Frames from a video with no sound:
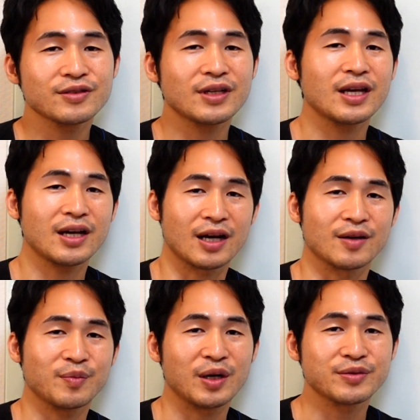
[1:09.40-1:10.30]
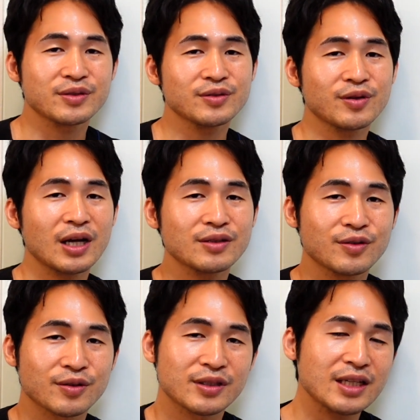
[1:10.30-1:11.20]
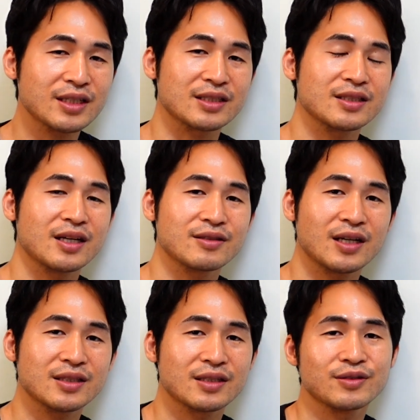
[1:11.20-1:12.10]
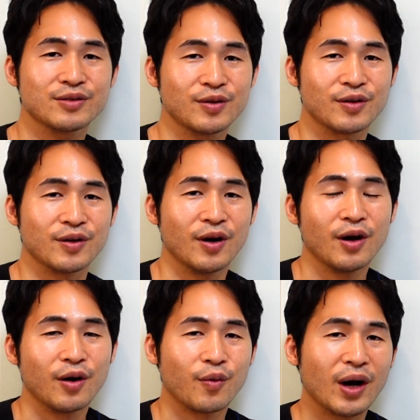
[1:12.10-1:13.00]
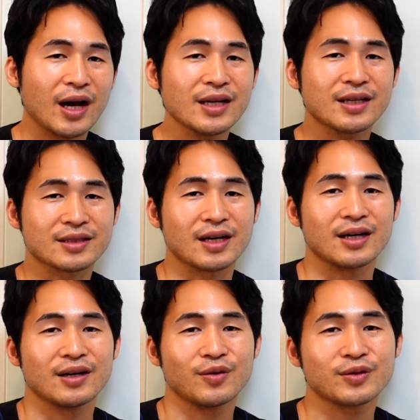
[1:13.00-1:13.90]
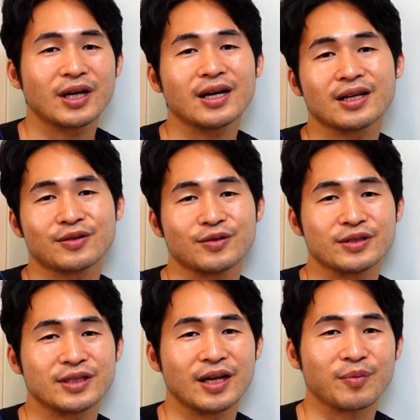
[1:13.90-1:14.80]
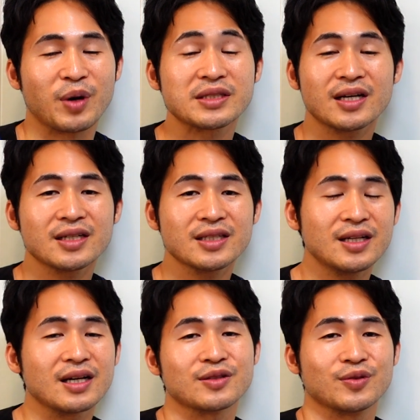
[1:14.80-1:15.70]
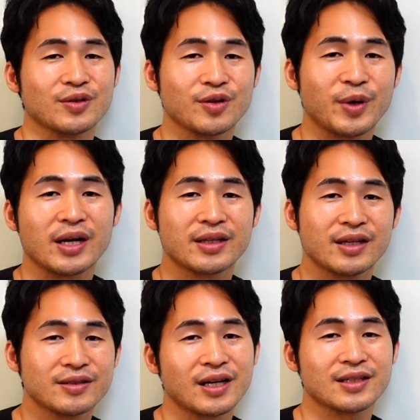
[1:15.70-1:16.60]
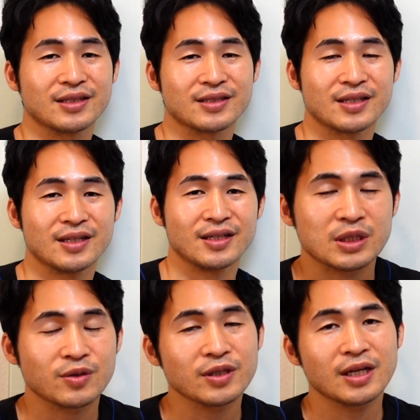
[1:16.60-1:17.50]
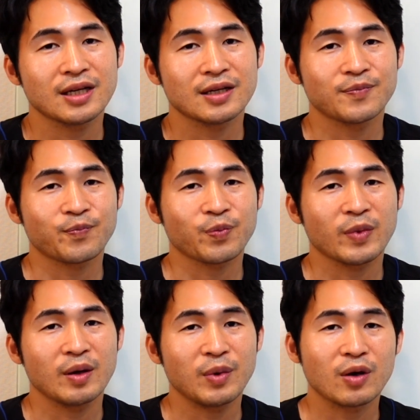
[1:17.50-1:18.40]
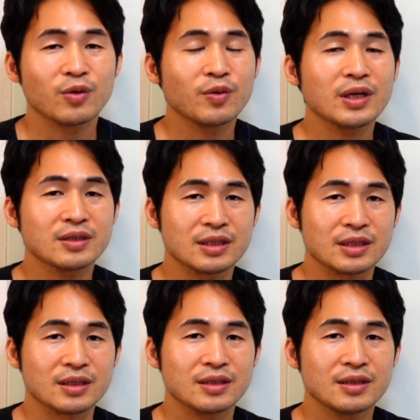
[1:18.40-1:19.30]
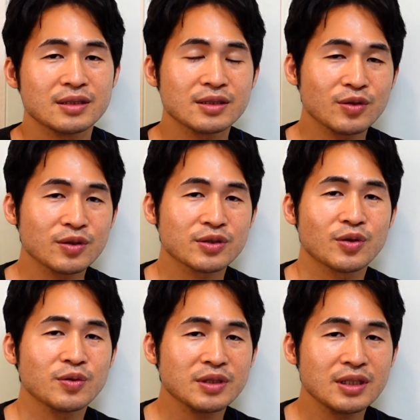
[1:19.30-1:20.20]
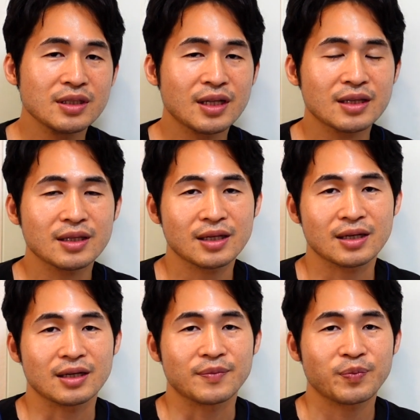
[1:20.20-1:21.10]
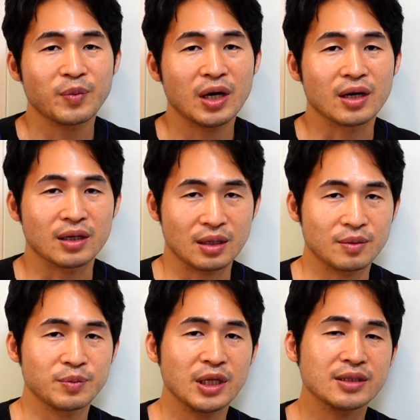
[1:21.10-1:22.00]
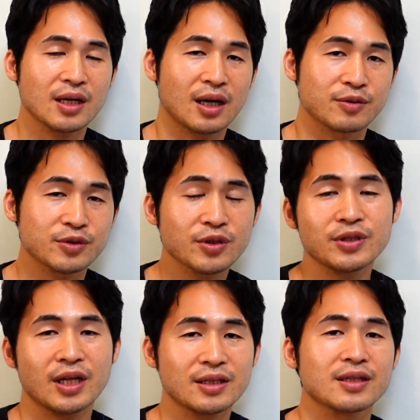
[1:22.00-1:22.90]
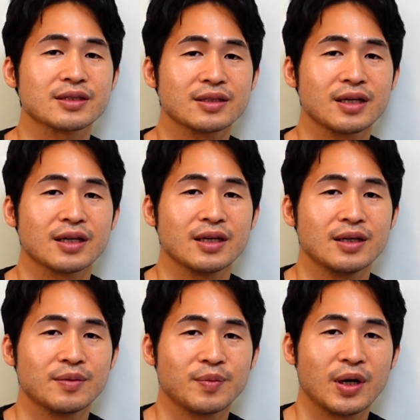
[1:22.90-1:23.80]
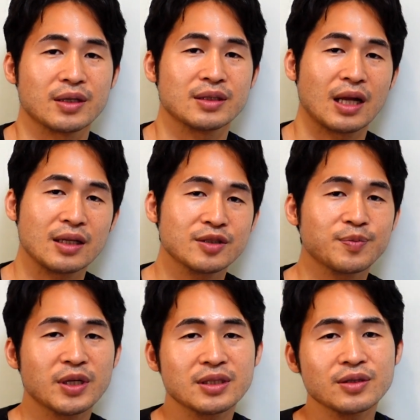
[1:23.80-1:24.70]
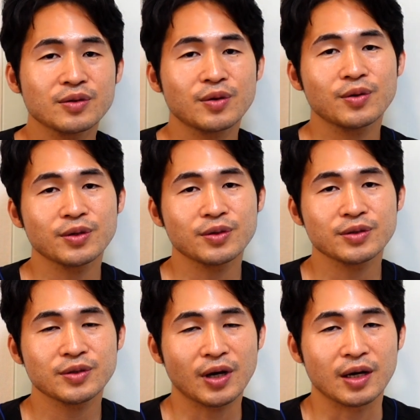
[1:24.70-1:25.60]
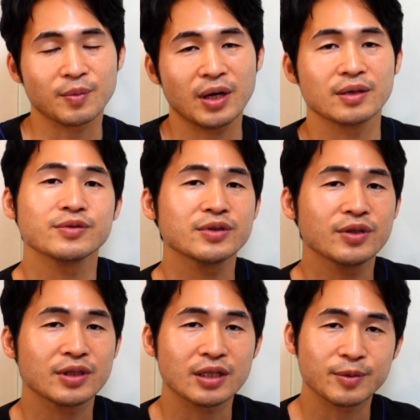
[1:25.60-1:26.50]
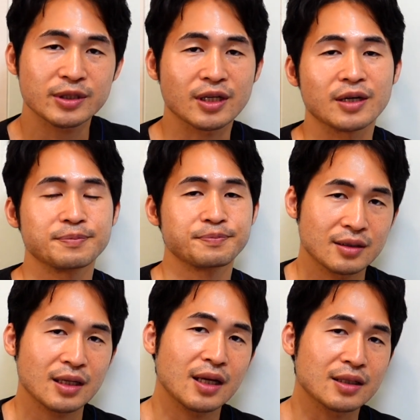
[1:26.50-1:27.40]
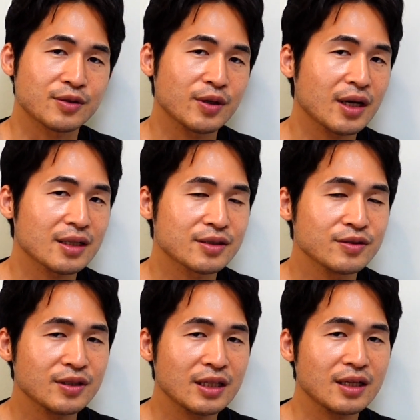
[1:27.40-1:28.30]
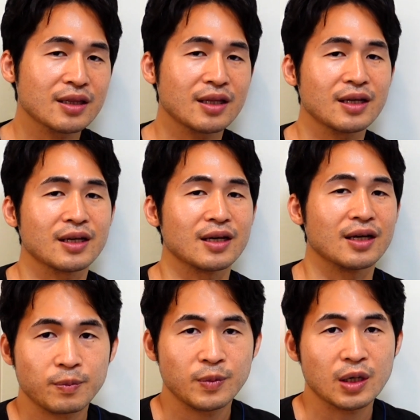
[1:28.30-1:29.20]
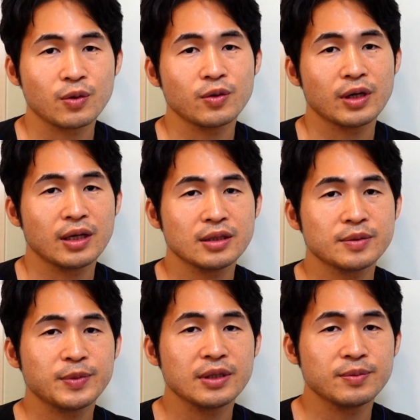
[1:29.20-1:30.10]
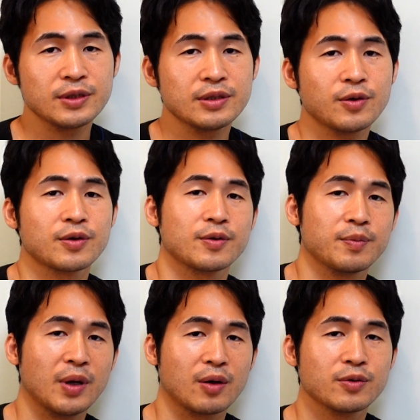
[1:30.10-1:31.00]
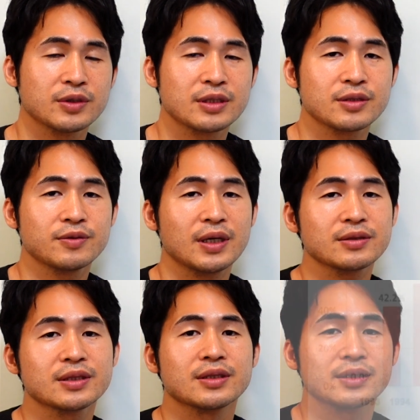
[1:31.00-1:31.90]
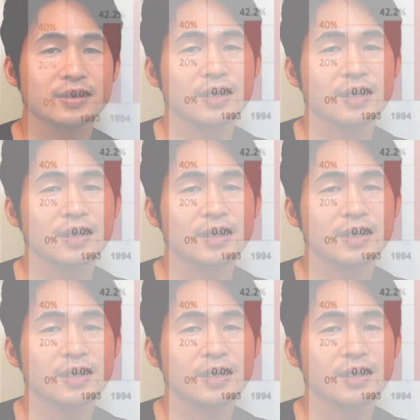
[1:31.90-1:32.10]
宮頸がん、まあ、普通のがんと何が違うかっていうと若い方をターゲットにしてマザーキラーと呼ばれているがんです、まあ、それで、まあ、このワクチン一度承認になってまあ皆さんが打つようになったんですねまあ70%ほどの人がまあ打つようになりましたただそれから数年経って、まあ、この HPV をまあ根絶するワクチンです